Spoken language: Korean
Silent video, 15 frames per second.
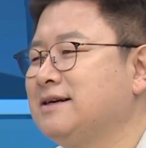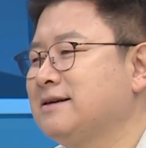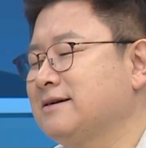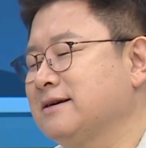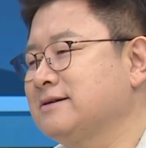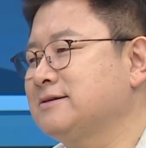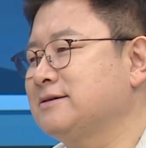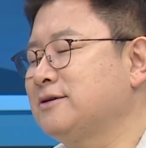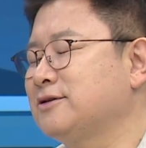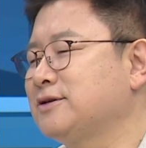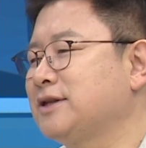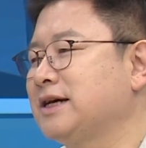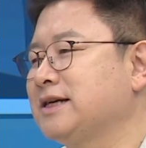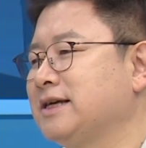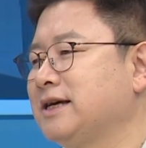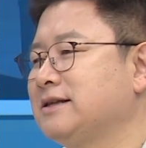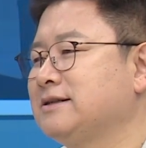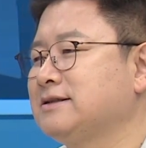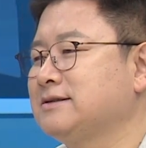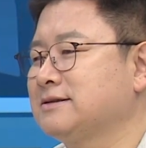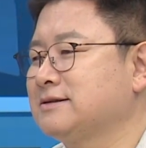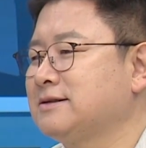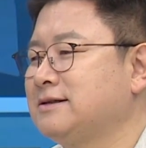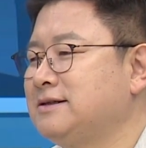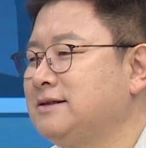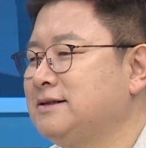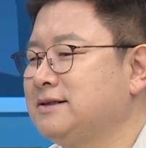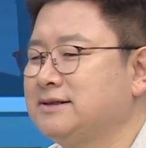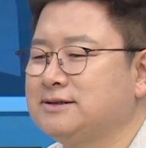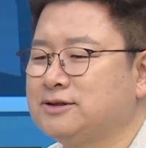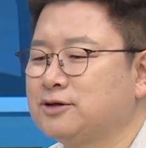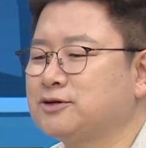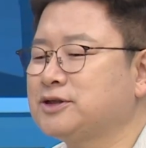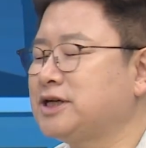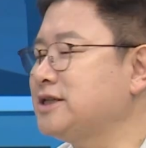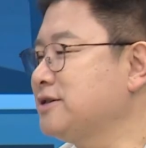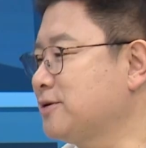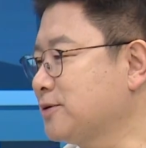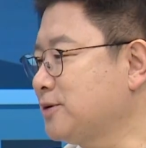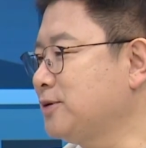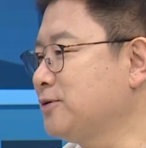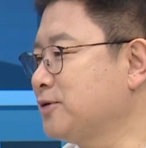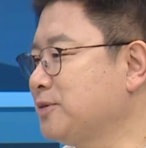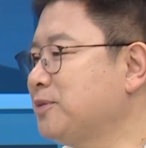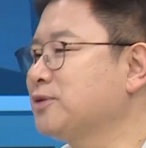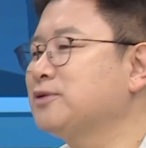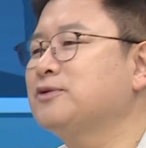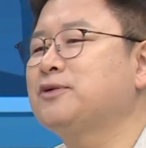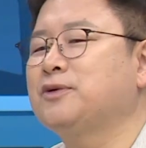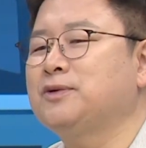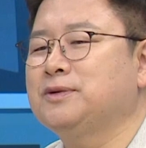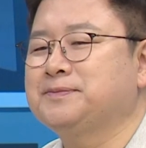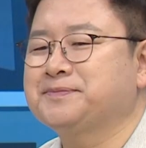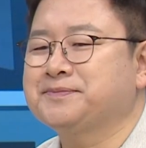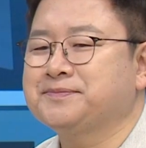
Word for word: 이렇게 선언하기에는 어, 저도 자신 없고 우리 모두도